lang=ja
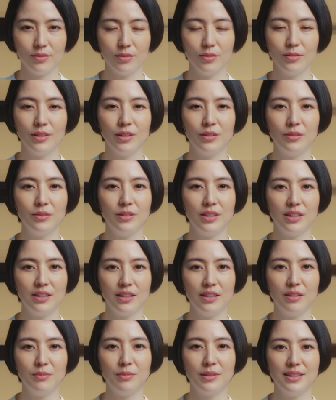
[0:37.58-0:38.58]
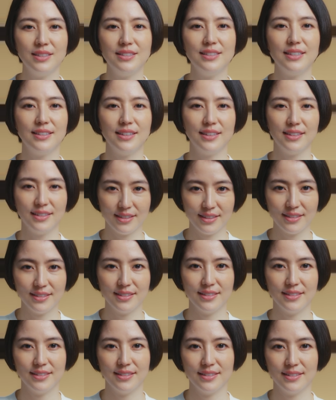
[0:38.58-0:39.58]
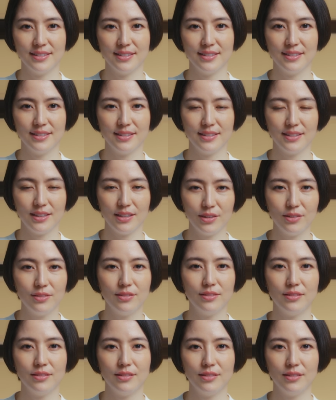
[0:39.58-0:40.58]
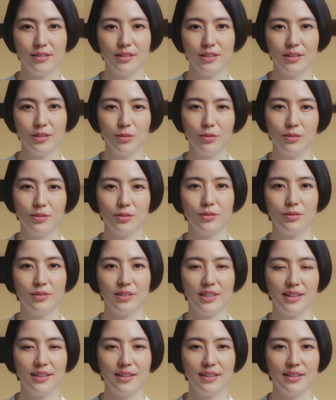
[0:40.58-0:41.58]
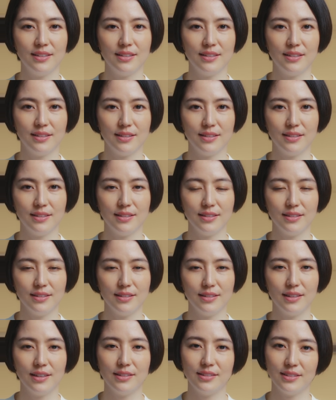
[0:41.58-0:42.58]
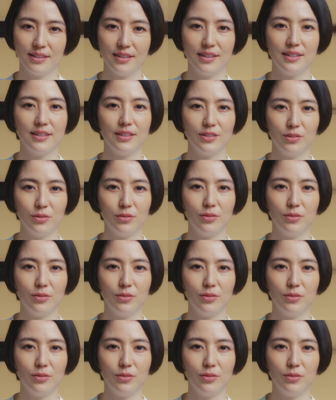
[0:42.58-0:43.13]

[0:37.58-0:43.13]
こんな風になればいいんじゃないかっていう一つの提案なんじゃないか